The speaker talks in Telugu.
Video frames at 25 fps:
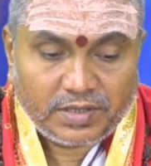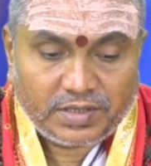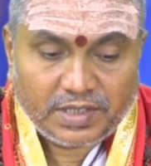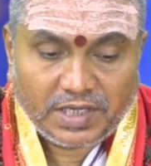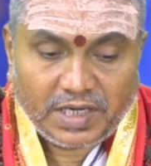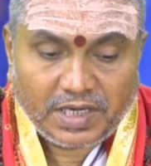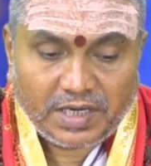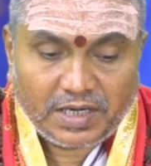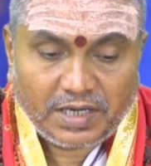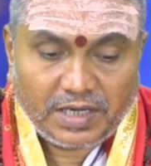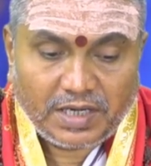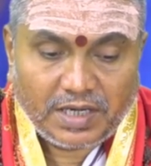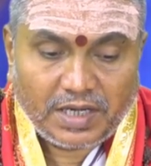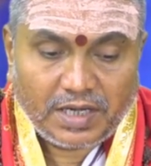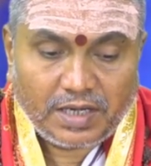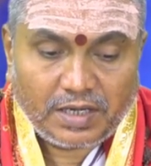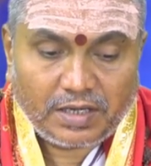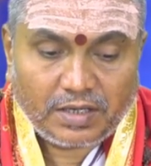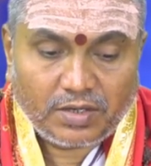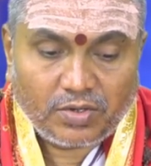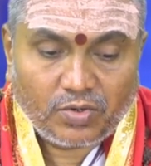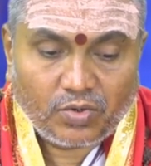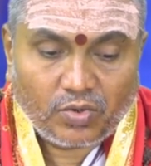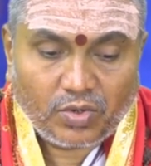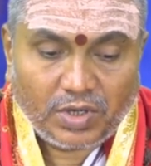ప్రత్యేకంగా
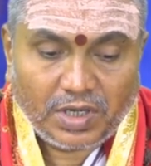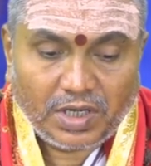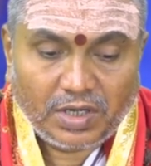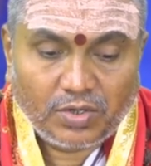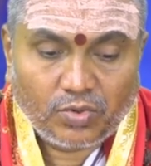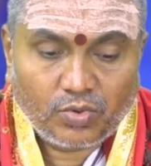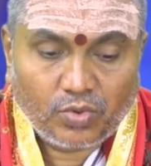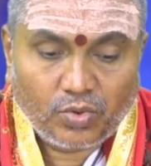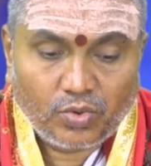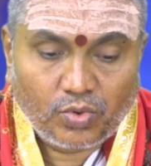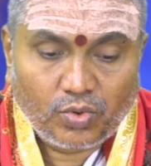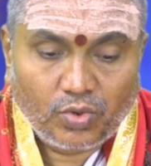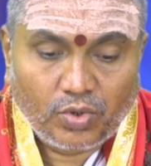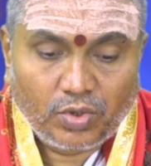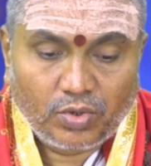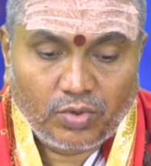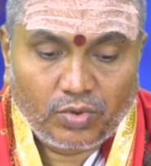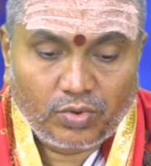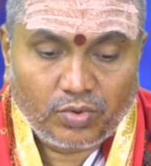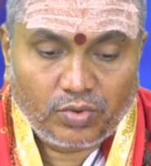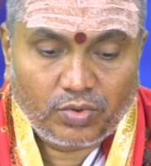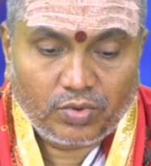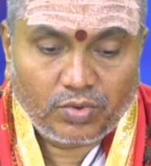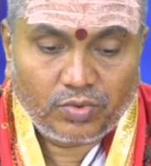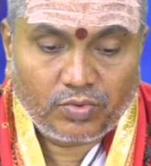గృహాలు
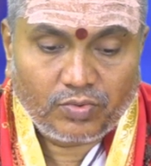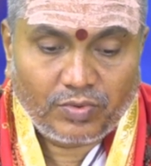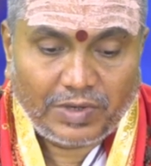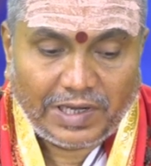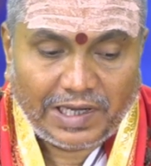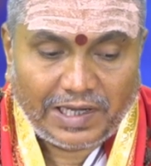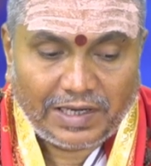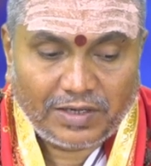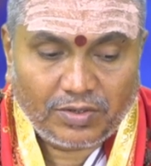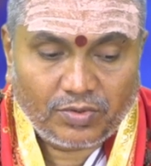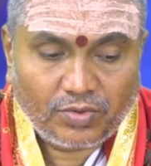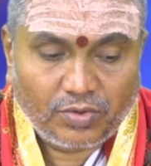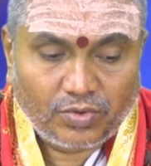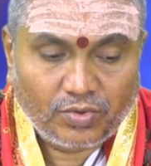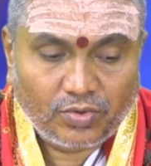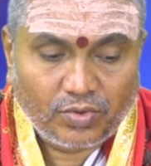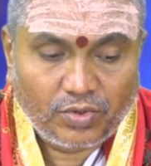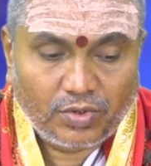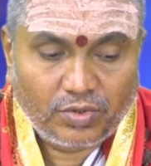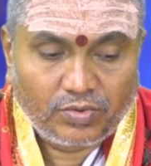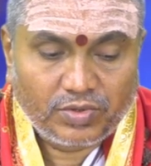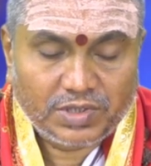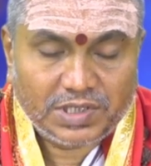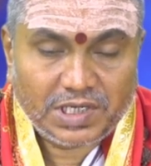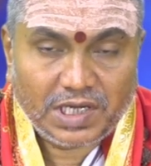కొనుగోలు వాహన
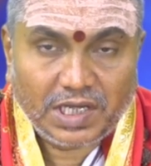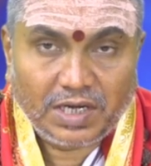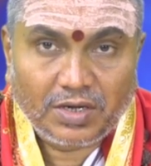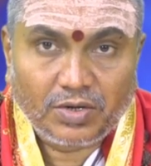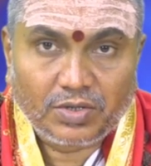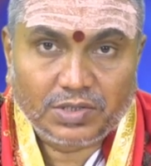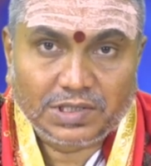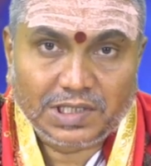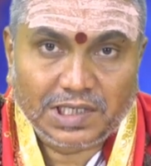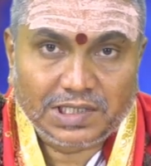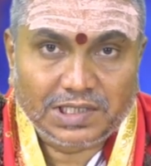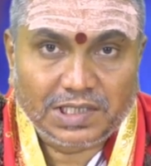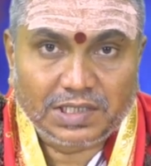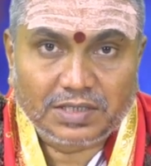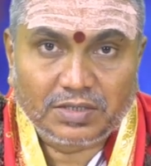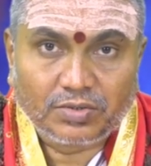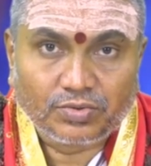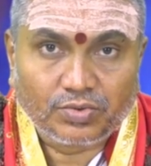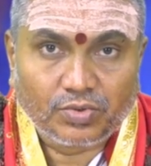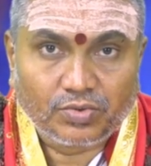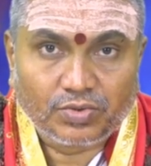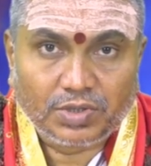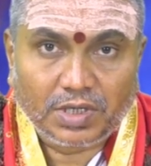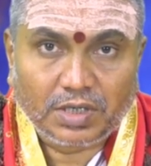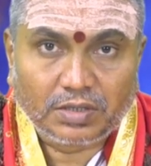కొనుగోలు విషయాల్లో సక్సెస్
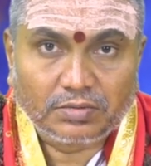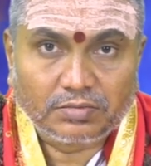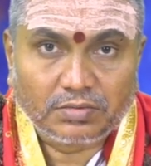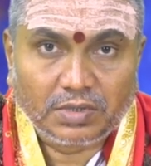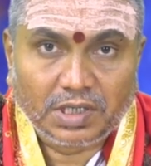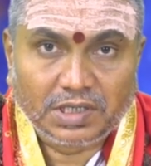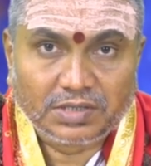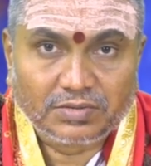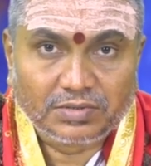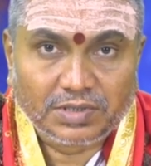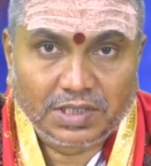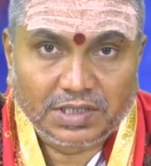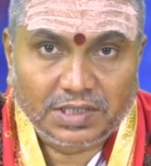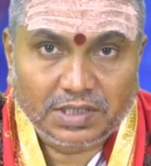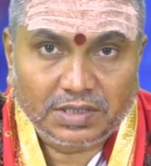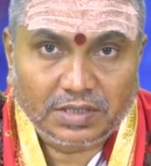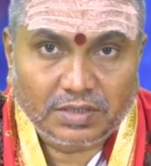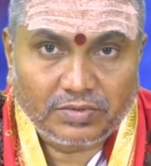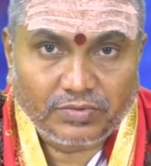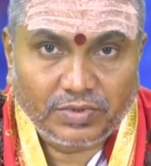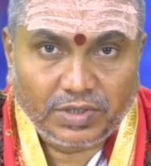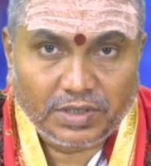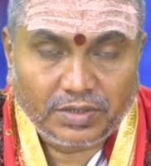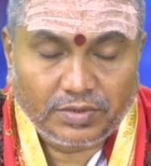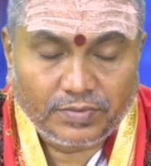అవుతూ ఉంటారు అశ్విని
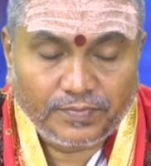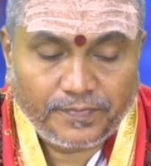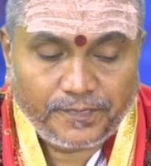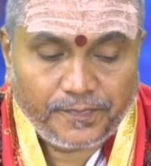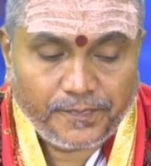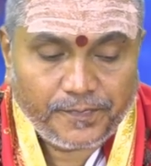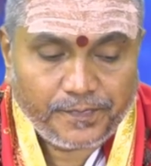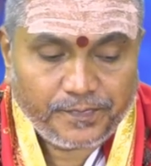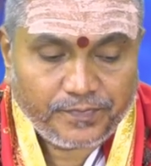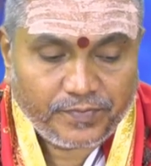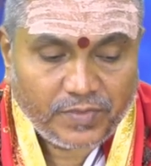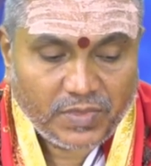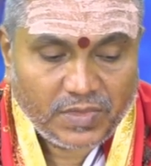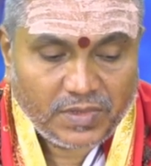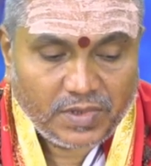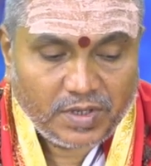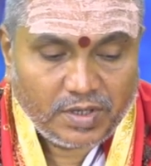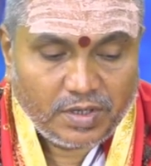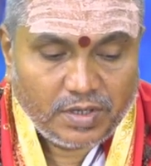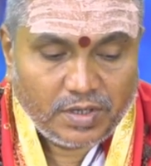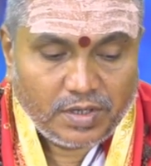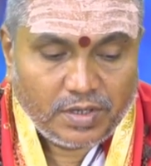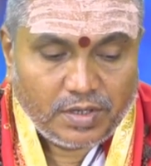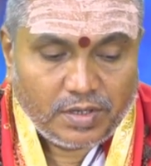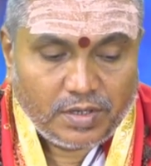నక్షత్రం వాళ్ళు
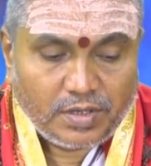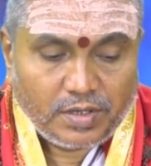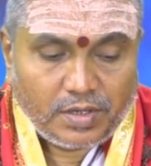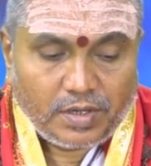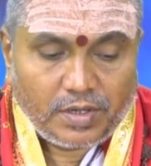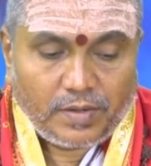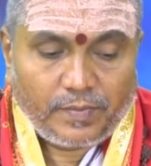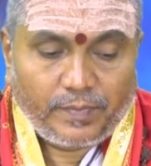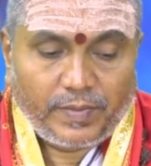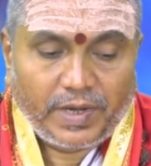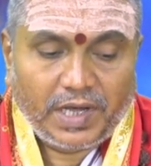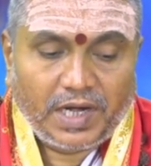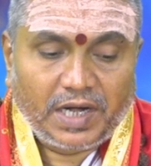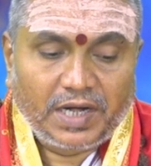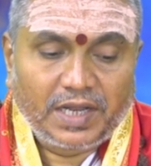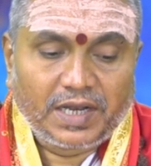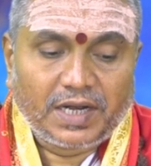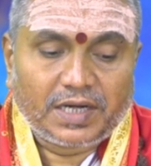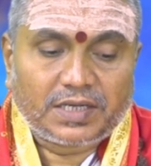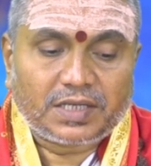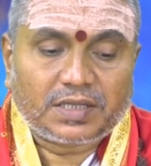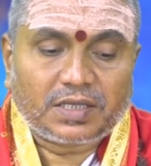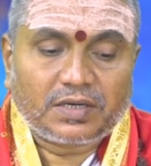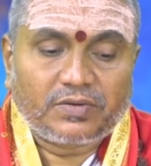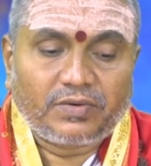భరణి
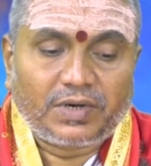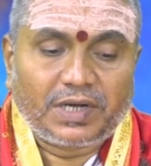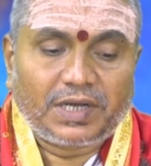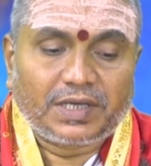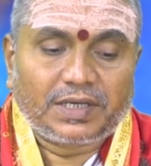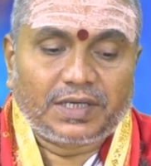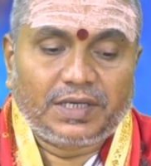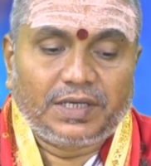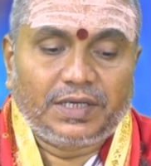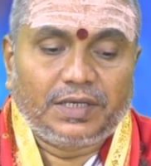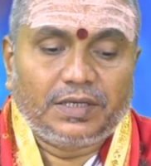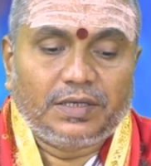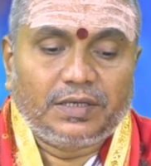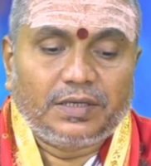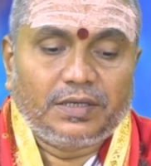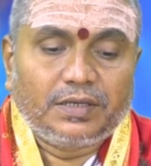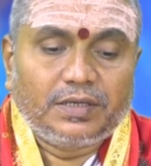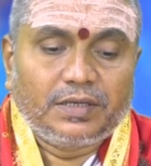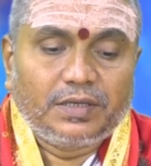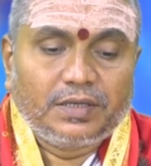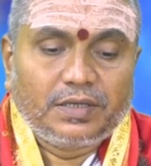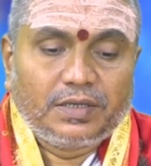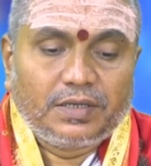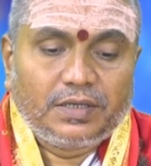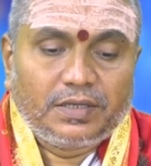నక్షత్రం వాళ్ళకి
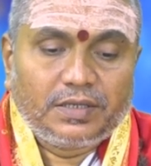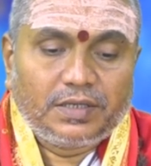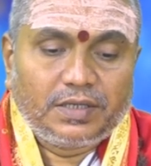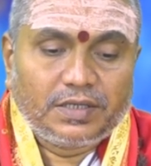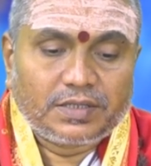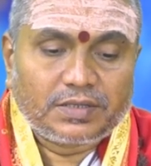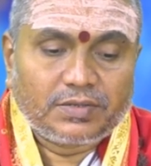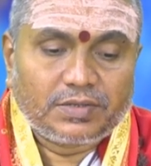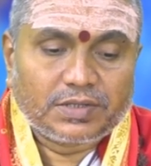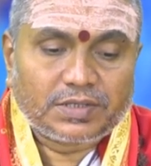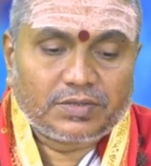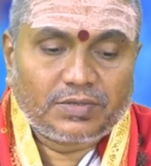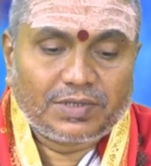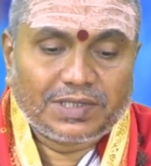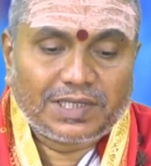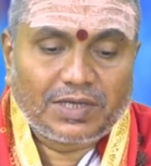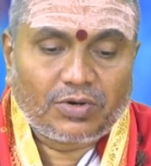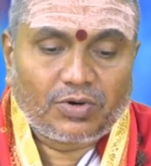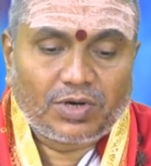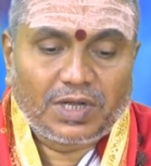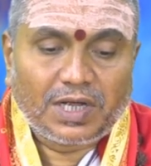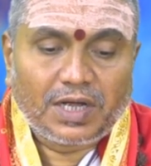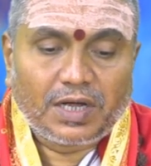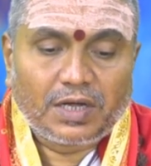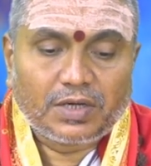ఈ సంవత్సరం అంతా
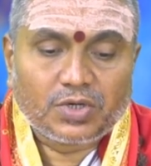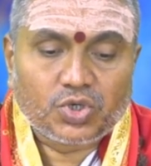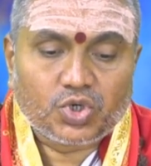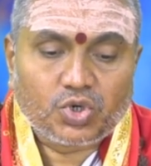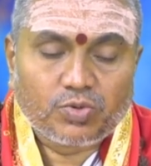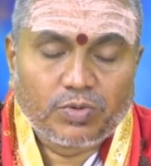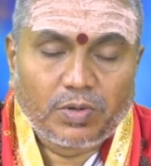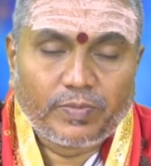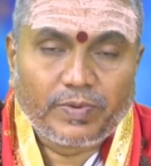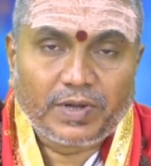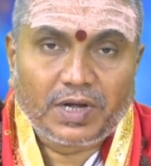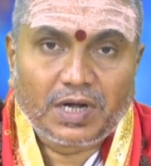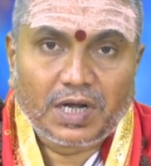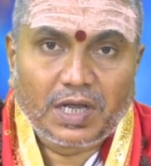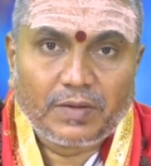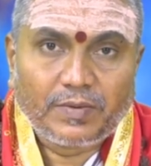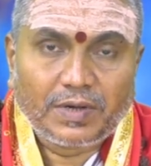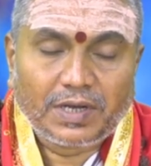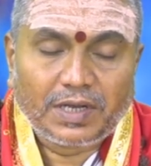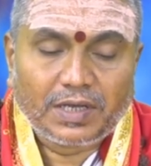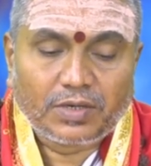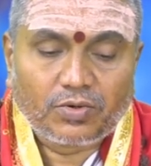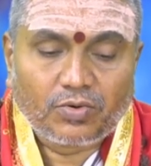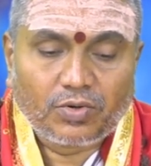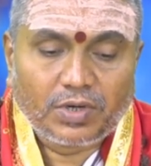కూడా శుభ
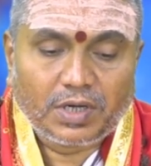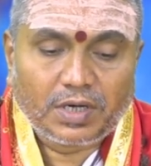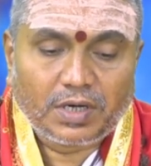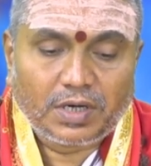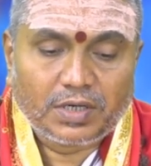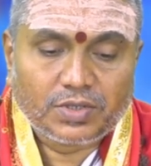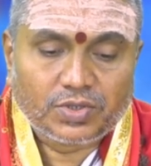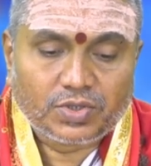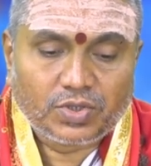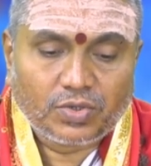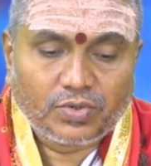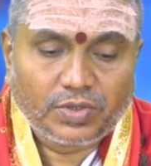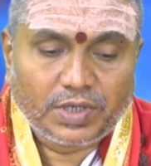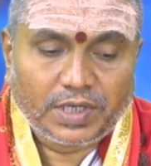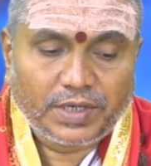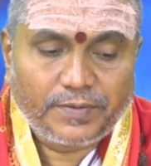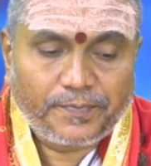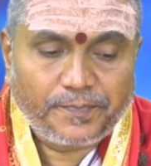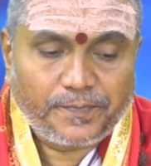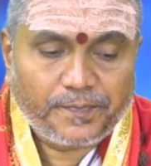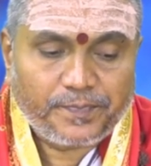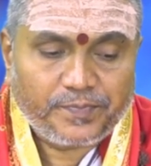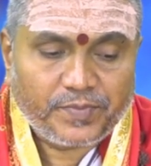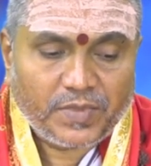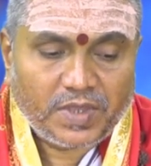పరిణామాలు ఎక్కువగా నడుస్తూ ఉన్నాయి
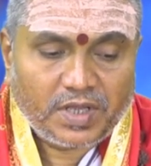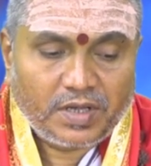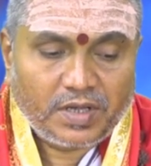